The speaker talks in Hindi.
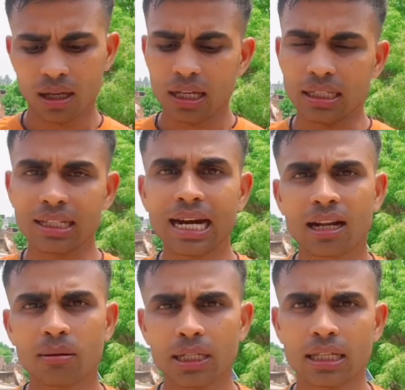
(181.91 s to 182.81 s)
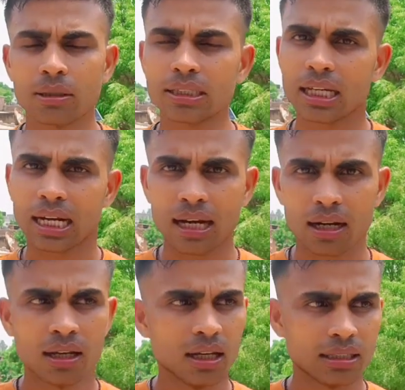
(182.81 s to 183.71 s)
ग्यारह बजे अभी सरकार
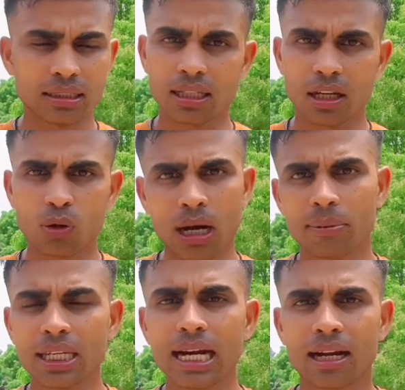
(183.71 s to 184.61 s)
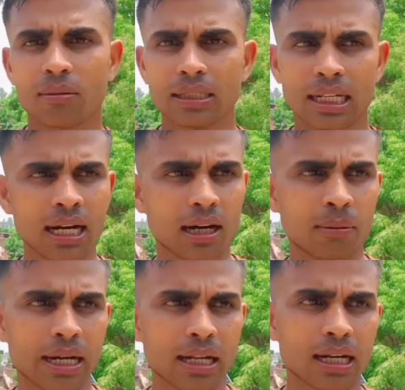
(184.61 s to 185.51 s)
जैसे देखो अभी ग्यारह बजे ना
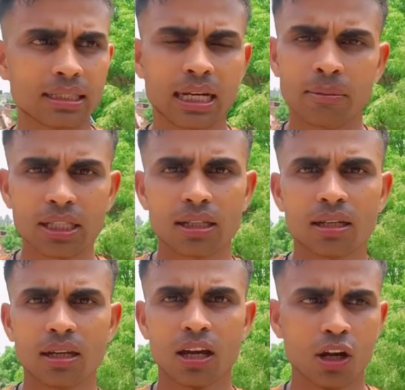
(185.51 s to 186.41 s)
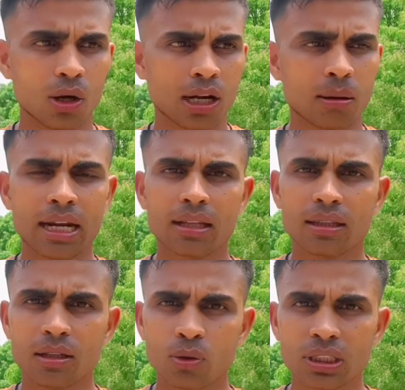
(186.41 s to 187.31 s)
हमारे रक्षा मंत्री और हमारे
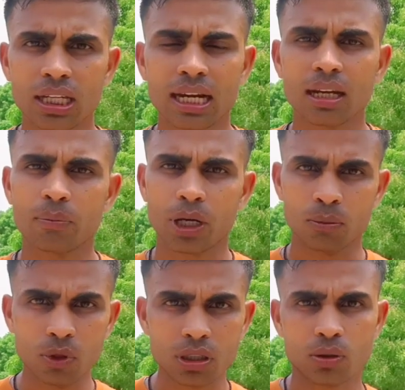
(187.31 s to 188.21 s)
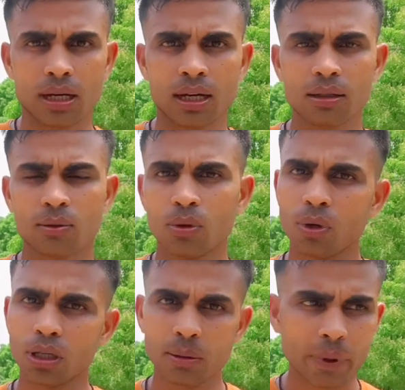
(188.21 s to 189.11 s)
तीनों सेना के प्रमुख जो हैं उन लोगों
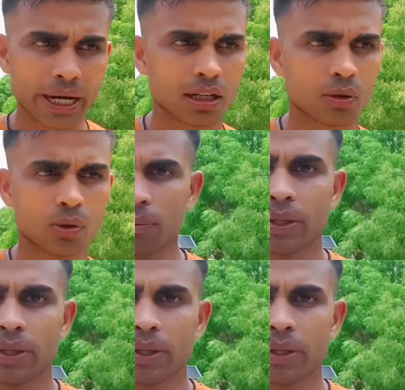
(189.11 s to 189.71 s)
की बैठक होगी